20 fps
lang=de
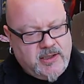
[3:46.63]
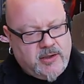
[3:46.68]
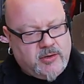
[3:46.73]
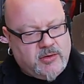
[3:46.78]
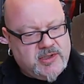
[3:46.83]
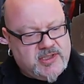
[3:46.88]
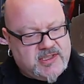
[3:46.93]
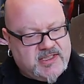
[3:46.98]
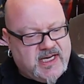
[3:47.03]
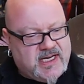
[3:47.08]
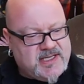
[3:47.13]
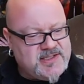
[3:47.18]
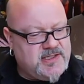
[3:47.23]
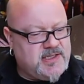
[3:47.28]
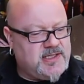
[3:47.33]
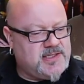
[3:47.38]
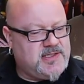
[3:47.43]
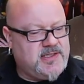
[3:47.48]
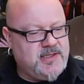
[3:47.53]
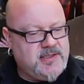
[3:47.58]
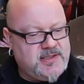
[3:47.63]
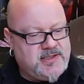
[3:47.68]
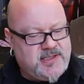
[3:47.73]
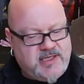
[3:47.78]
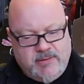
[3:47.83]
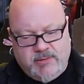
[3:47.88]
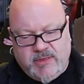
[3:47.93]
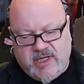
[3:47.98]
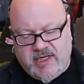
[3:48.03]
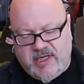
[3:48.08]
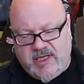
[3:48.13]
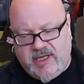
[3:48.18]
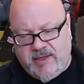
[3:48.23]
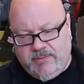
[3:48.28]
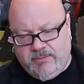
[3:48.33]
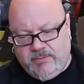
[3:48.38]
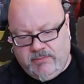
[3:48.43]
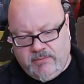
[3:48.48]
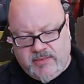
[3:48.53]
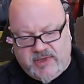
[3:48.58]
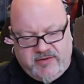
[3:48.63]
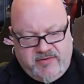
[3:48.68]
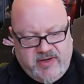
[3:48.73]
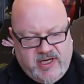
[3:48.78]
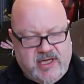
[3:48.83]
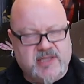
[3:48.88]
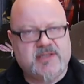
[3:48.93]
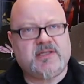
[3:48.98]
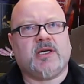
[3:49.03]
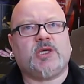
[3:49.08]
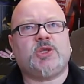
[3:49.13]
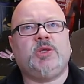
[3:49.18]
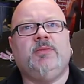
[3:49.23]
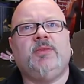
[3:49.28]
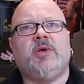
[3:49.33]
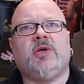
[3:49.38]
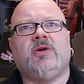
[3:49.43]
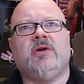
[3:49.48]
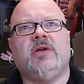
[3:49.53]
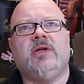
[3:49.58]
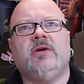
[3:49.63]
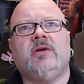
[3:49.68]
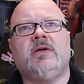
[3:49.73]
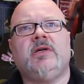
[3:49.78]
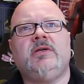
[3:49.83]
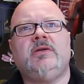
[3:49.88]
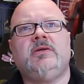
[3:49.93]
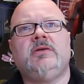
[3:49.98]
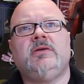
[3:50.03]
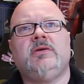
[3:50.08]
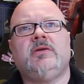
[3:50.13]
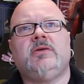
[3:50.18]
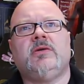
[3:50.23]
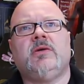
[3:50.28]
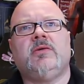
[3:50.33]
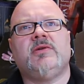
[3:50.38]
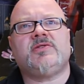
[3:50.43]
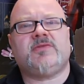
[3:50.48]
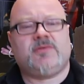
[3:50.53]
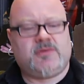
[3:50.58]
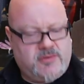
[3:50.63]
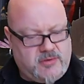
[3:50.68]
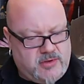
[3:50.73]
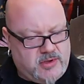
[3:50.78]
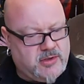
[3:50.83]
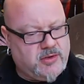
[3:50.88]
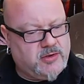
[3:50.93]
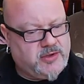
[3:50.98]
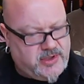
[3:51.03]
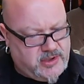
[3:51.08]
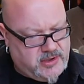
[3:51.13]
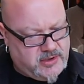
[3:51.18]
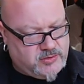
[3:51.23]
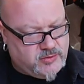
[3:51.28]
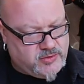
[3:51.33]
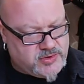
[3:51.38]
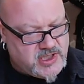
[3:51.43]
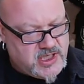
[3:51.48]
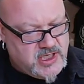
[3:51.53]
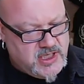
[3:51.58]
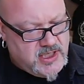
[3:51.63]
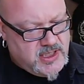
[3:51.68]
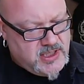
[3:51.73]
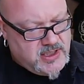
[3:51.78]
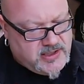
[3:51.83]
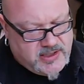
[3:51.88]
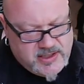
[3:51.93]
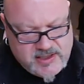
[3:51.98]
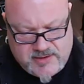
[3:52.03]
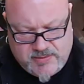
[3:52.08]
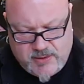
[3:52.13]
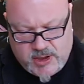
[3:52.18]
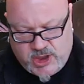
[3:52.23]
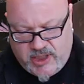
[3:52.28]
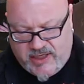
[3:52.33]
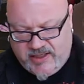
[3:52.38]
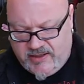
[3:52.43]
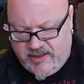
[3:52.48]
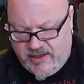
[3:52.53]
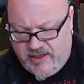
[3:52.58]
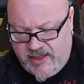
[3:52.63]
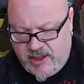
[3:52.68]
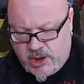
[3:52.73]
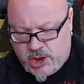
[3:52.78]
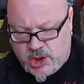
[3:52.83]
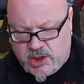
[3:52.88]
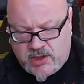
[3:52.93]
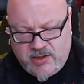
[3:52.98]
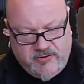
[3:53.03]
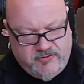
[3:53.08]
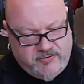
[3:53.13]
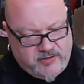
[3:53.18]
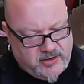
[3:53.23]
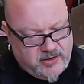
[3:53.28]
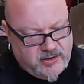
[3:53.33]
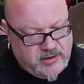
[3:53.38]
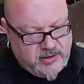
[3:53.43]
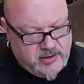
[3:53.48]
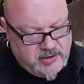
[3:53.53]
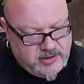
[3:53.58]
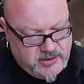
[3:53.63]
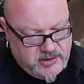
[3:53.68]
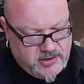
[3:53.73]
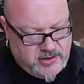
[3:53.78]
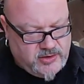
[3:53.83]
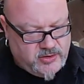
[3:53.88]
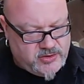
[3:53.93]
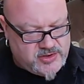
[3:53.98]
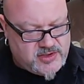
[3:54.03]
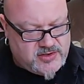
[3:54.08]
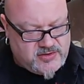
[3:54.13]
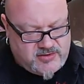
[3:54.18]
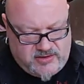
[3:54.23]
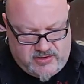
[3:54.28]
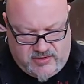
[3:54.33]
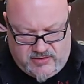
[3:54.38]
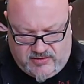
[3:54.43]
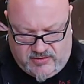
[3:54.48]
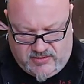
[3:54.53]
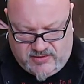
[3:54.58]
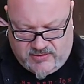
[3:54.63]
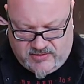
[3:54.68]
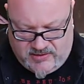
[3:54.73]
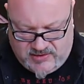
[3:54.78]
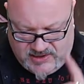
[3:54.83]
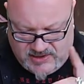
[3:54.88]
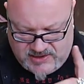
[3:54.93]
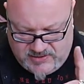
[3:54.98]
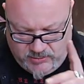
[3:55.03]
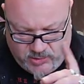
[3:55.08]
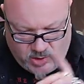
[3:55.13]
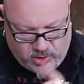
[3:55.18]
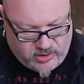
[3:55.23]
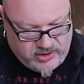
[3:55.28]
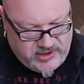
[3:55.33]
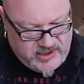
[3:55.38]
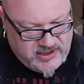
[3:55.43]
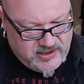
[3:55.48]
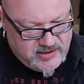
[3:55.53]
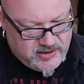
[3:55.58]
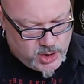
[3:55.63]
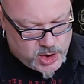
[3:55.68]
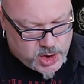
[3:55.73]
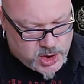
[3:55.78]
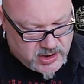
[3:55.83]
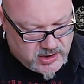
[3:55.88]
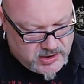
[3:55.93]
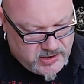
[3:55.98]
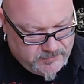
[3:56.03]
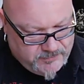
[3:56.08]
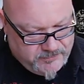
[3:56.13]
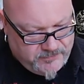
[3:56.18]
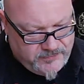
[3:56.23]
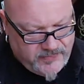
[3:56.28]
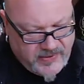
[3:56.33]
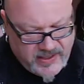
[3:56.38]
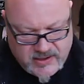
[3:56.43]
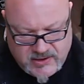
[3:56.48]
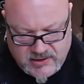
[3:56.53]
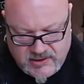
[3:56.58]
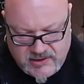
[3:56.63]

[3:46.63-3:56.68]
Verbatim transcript: Und da sind das Titelthema eben Quälertag. Stimmt doch, Ronny, oder? Mhm. Oder ist. Okay, gut. Killswitch Engage von just diesem Ronny geschrieben.